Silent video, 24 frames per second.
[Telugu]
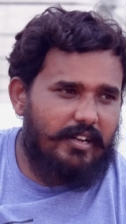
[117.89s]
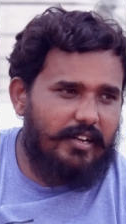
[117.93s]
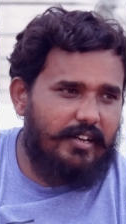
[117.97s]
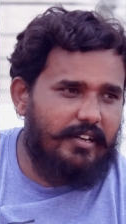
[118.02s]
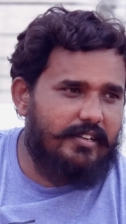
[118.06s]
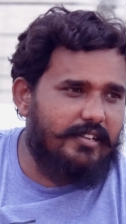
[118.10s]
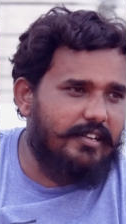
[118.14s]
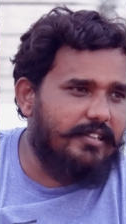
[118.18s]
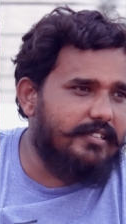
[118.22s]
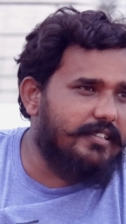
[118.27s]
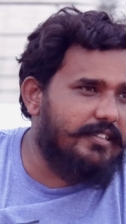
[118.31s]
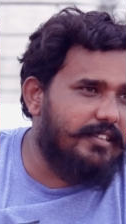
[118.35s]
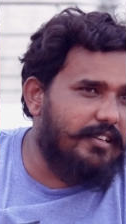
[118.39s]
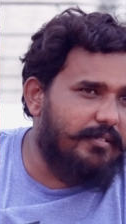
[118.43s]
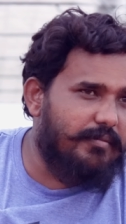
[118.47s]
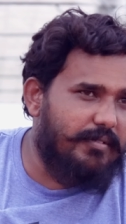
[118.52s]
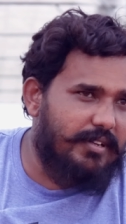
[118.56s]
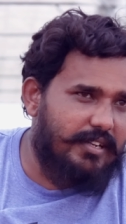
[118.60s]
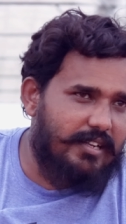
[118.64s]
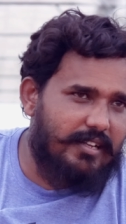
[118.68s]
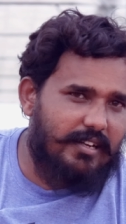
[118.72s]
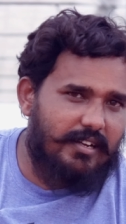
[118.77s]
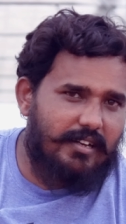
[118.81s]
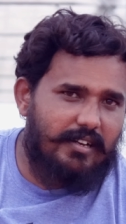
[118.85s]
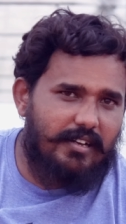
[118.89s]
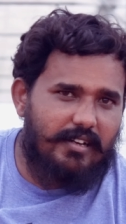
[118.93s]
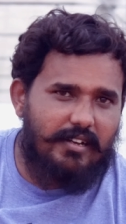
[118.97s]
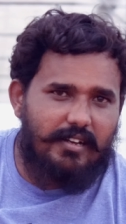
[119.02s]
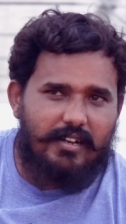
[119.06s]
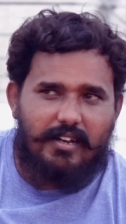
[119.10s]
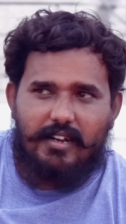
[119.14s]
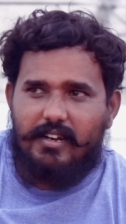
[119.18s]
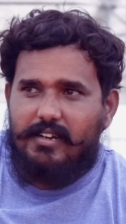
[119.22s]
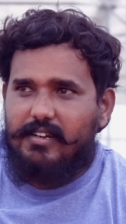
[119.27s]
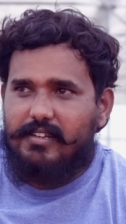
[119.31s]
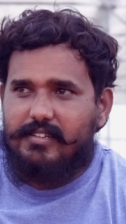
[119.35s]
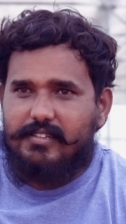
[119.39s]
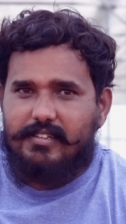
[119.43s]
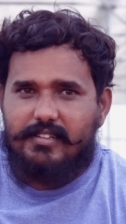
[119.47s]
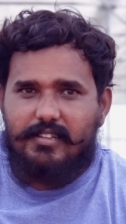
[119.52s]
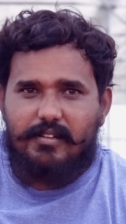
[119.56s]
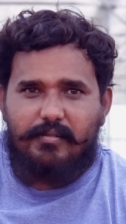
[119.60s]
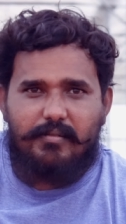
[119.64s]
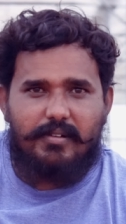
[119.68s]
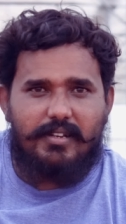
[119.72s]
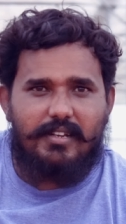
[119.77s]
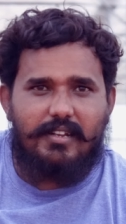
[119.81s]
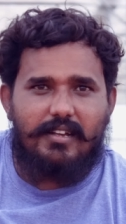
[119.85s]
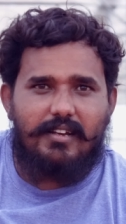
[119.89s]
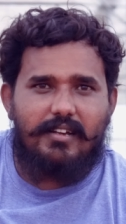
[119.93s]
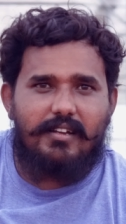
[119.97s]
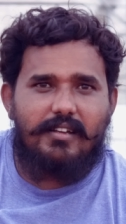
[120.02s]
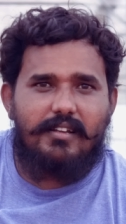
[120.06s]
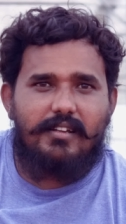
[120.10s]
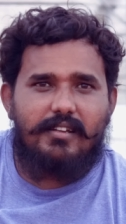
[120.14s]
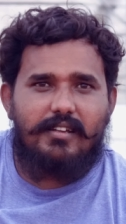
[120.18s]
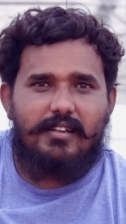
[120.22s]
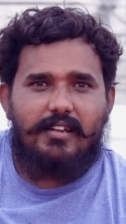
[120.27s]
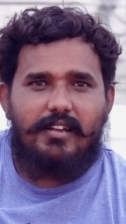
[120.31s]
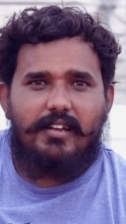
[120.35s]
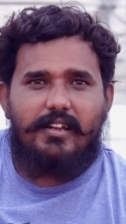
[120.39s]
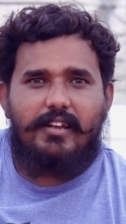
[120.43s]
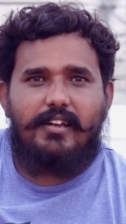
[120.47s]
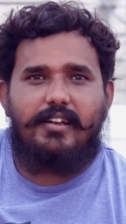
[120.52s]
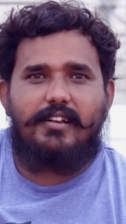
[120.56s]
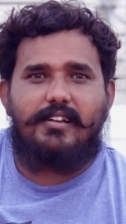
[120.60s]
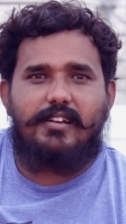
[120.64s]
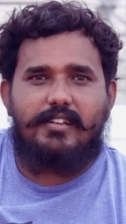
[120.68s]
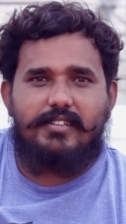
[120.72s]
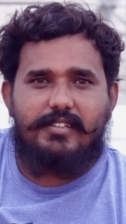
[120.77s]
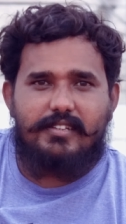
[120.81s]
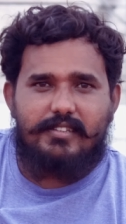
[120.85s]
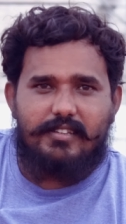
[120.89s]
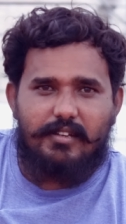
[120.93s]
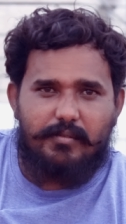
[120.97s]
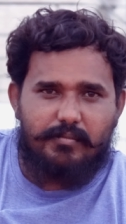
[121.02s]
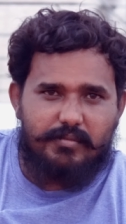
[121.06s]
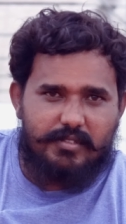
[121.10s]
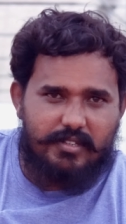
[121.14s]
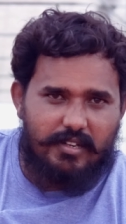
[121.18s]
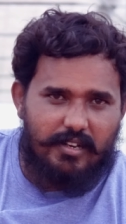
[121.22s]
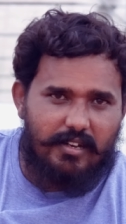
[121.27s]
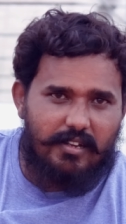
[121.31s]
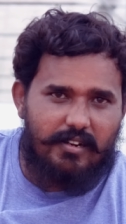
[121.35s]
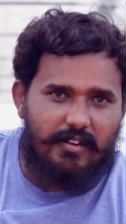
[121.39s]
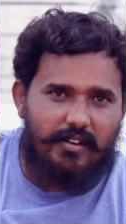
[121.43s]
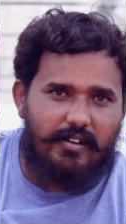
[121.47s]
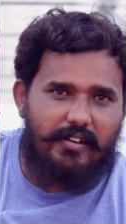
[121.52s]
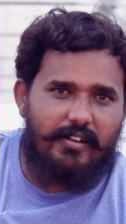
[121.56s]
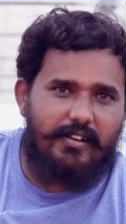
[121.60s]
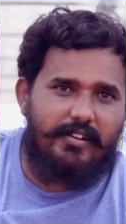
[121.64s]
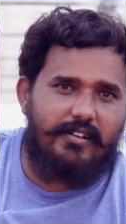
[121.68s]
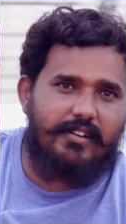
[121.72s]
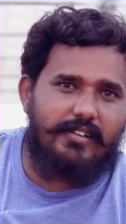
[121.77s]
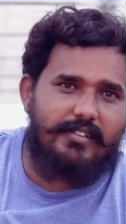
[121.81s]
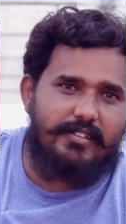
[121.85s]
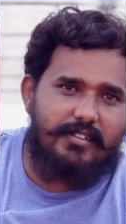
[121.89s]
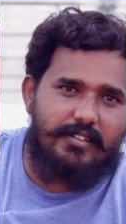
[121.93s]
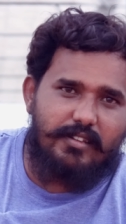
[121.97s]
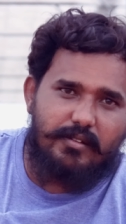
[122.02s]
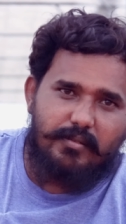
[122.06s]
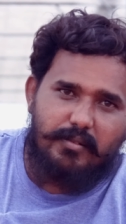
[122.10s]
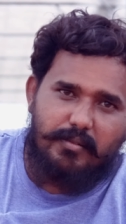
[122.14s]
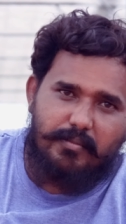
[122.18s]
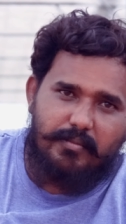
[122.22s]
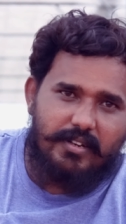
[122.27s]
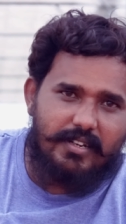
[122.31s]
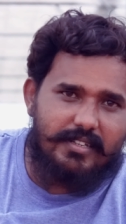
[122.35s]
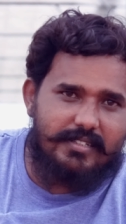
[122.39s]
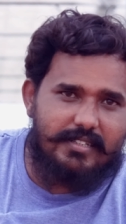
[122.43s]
ఎట్లా చేద్దామన్నా అట్లా చేద్దామన్నా ఎట్లా చేద్దాం సార్ ఎట్లా చేద్దాం ఎమ్మెల్యే